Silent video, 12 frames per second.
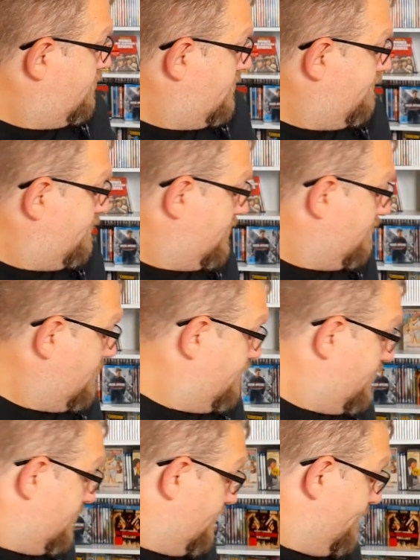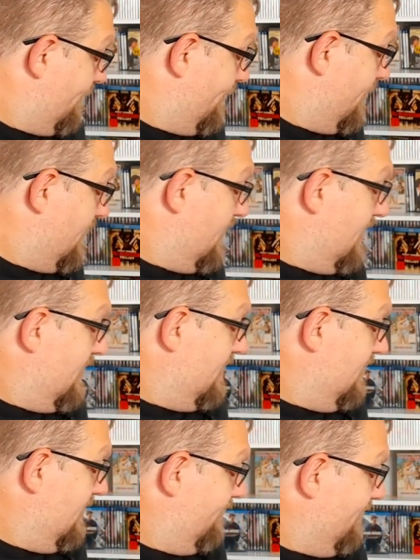Bup, bup, bup.
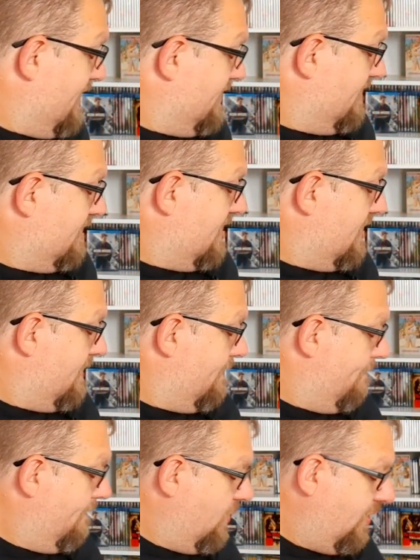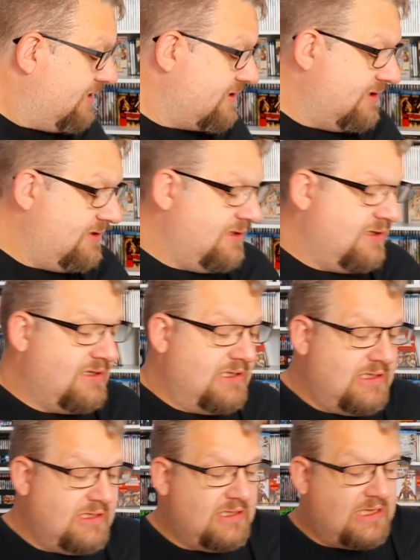Ihr werdet morgen
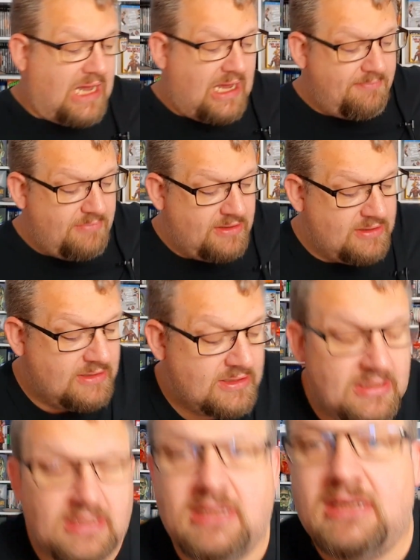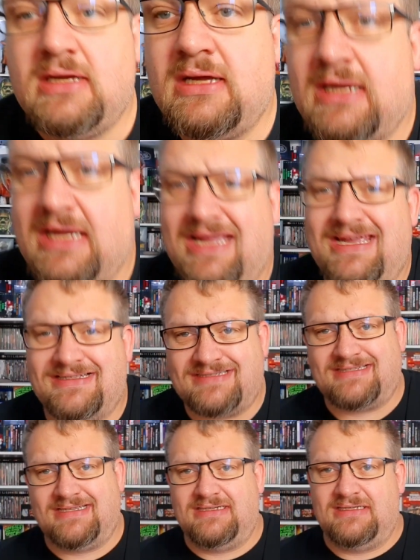am 1.